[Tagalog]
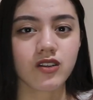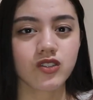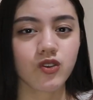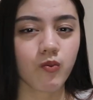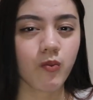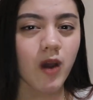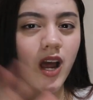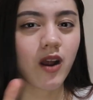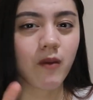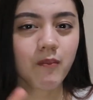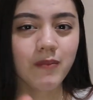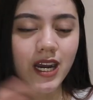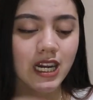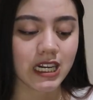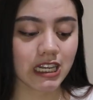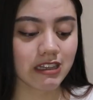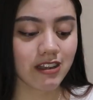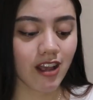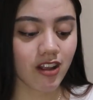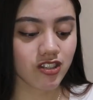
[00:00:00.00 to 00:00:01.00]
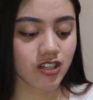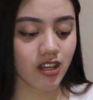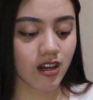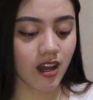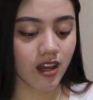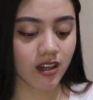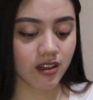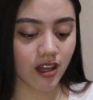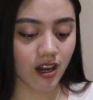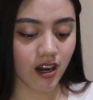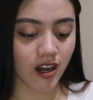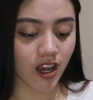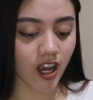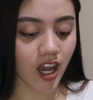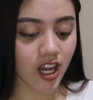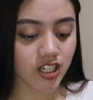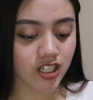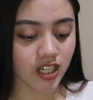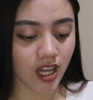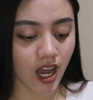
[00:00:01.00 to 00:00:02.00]
So, parang pang-retouch lang
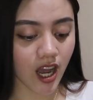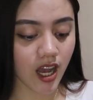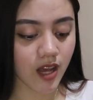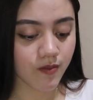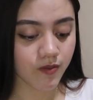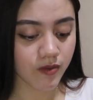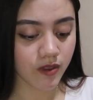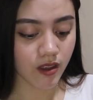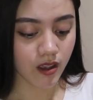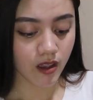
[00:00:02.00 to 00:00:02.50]
talaga siya.